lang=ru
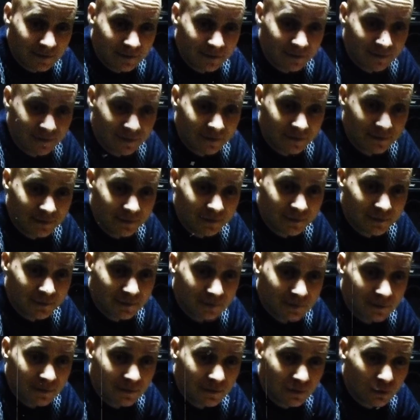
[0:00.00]
Юрий
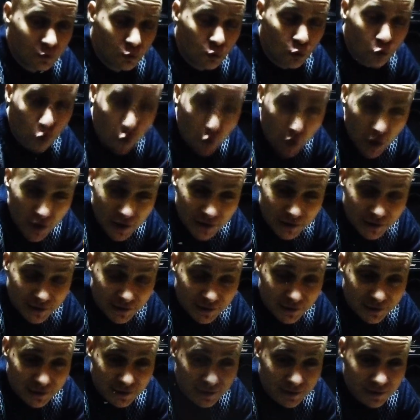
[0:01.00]
Лоза. Он?
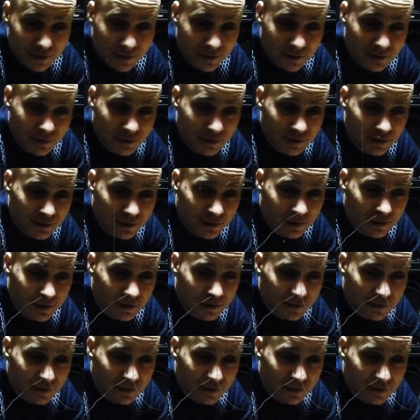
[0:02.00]
Да, он.